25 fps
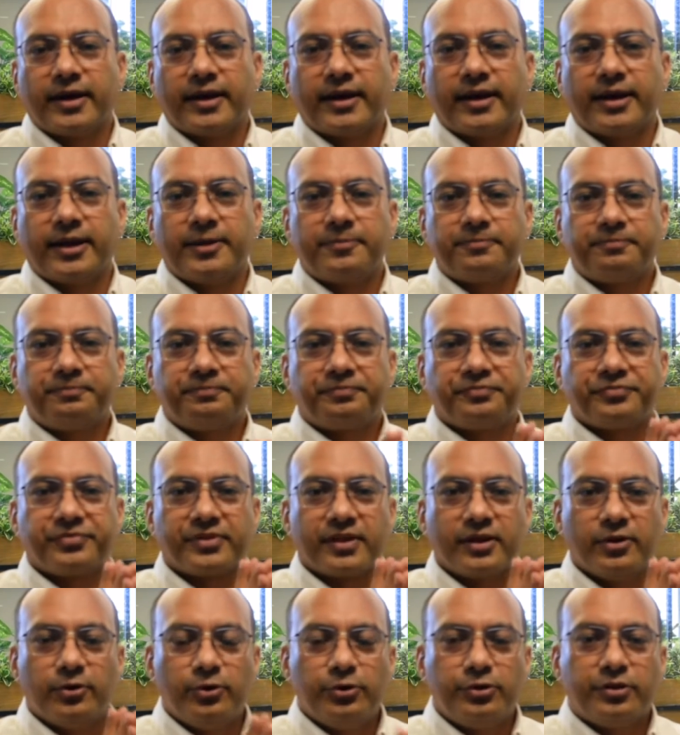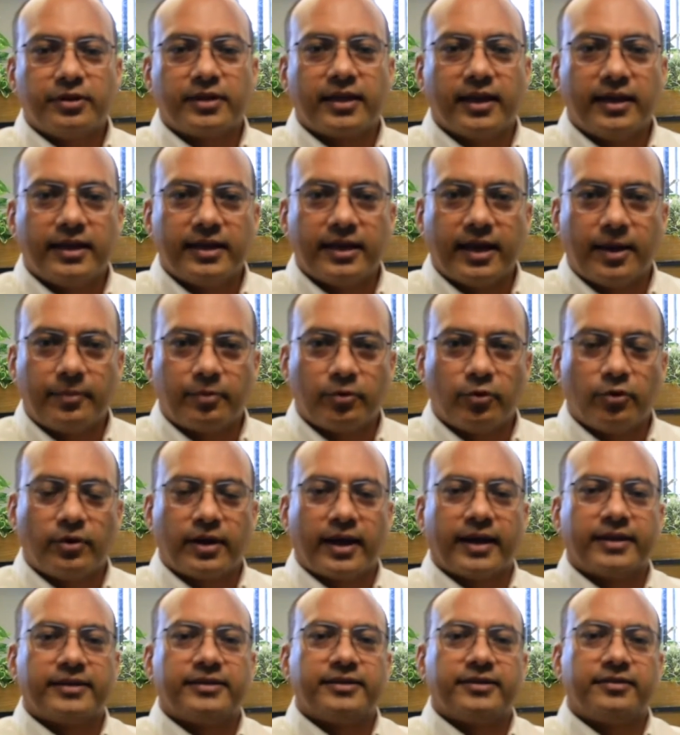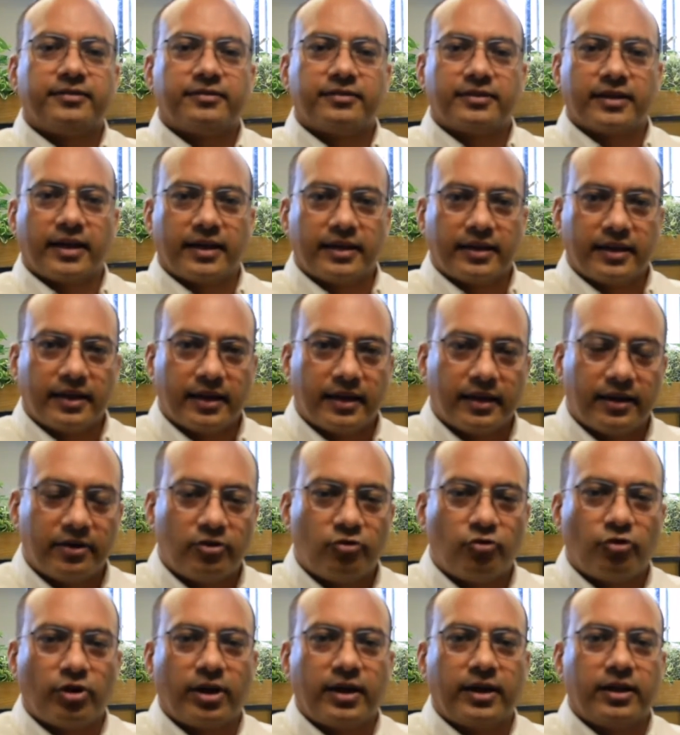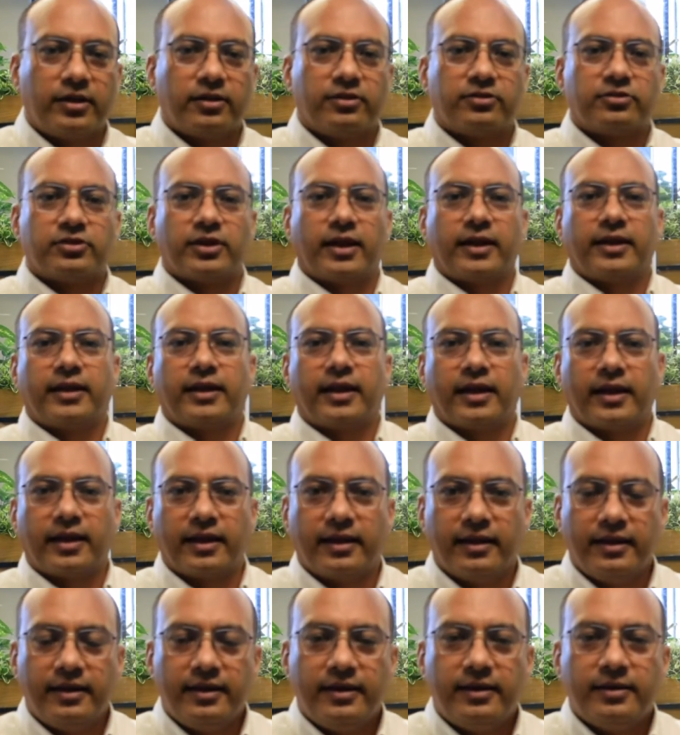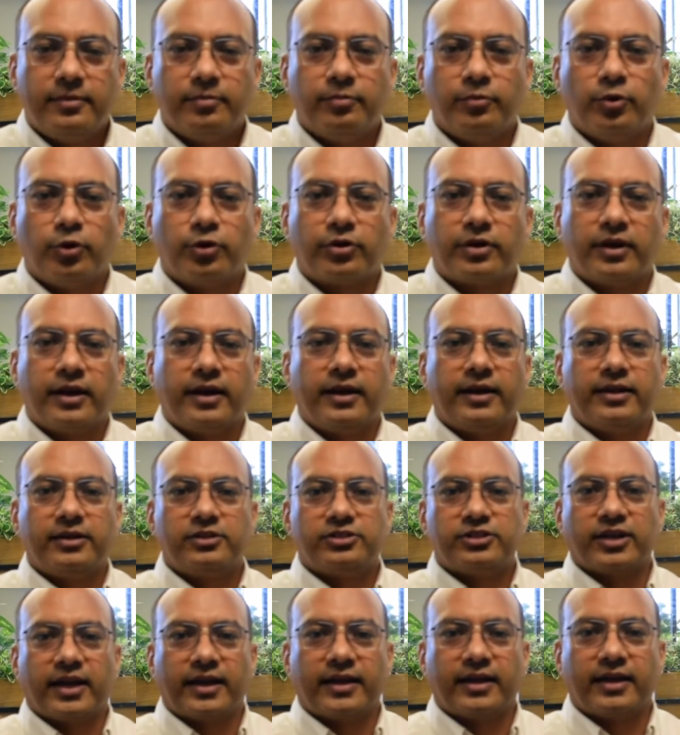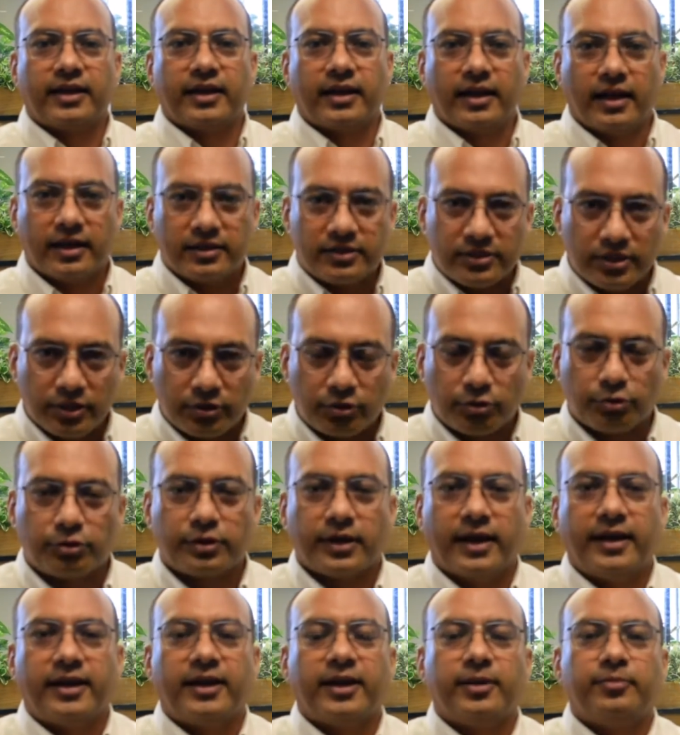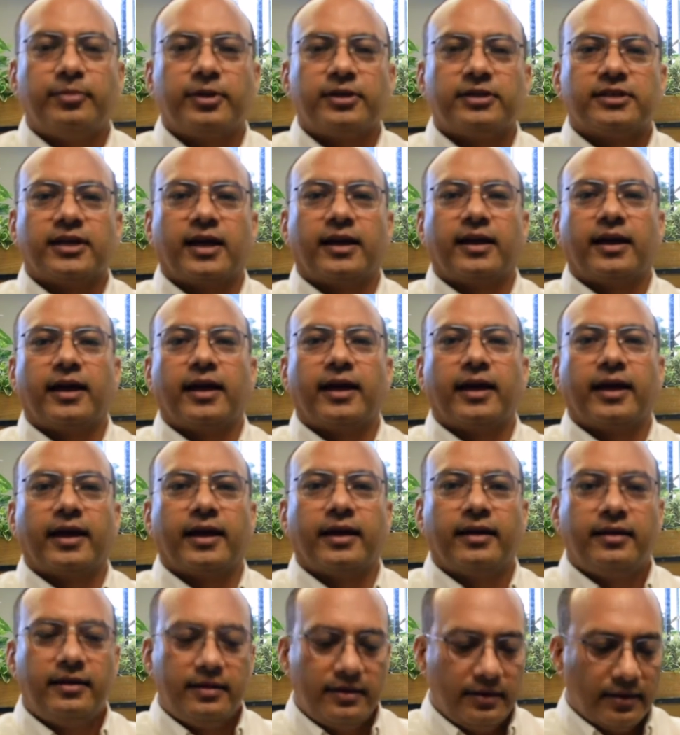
करें उसके लिए आपको गैजेट्स चाहिए ट्रेनिंग्स चाहिए बुक रीडिंग चाहिए अच्छी सोसाइटी में जाना है